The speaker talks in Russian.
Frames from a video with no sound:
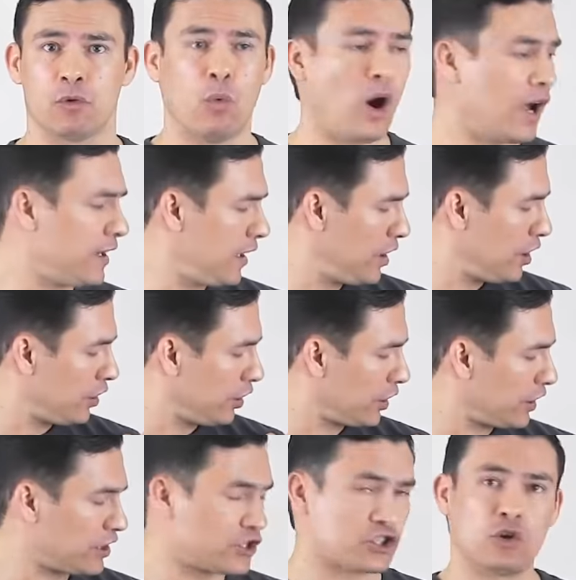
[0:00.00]
Первый – это
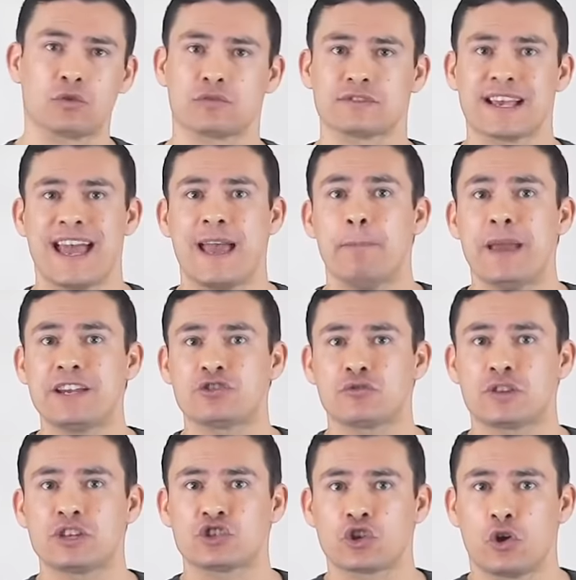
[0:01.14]
обратите внимание на
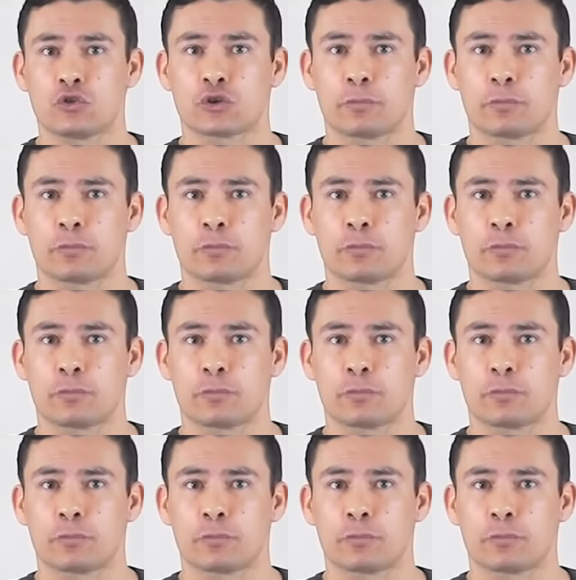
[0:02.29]
плечи.